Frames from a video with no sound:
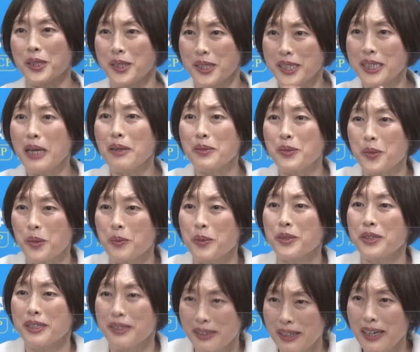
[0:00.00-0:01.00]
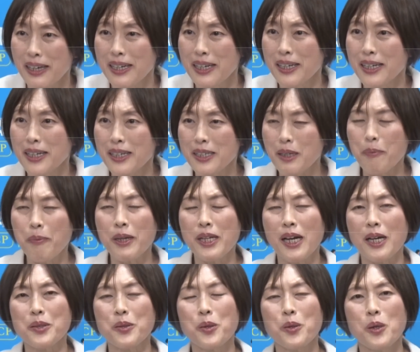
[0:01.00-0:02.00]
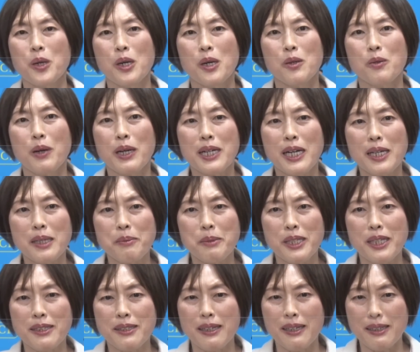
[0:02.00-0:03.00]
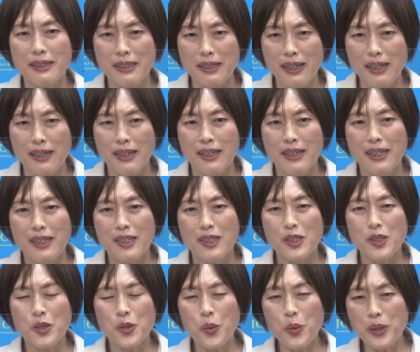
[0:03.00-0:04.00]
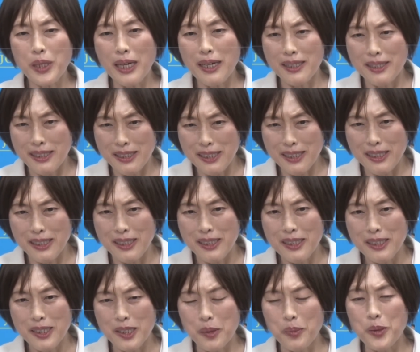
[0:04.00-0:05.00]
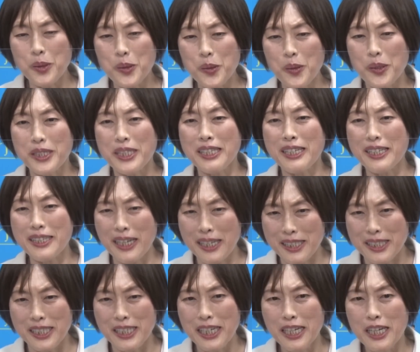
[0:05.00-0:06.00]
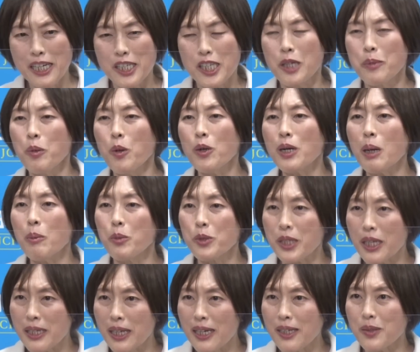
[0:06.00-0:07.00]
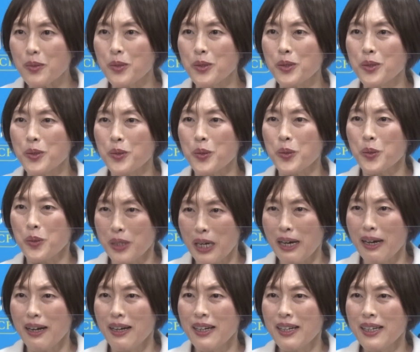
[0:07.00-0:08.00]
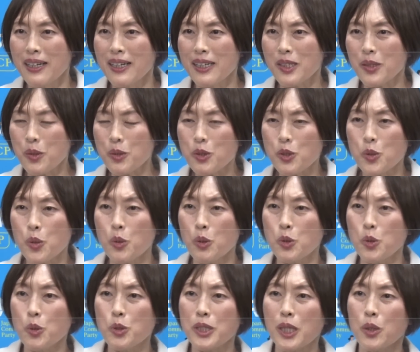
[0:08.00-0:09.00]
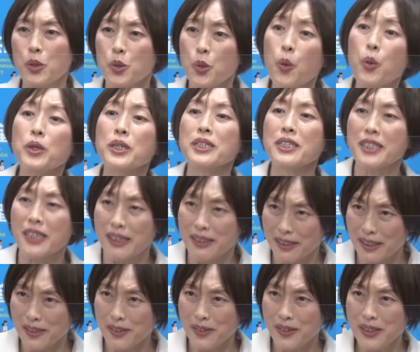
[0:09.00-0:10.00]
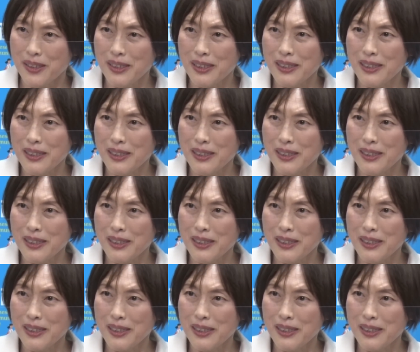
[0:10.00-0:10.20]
てのは違うと思うんですね。やっぱりあの若い皆さんが将来に自分の生き方に希望が持てないということが一つその少子化の要因になっている。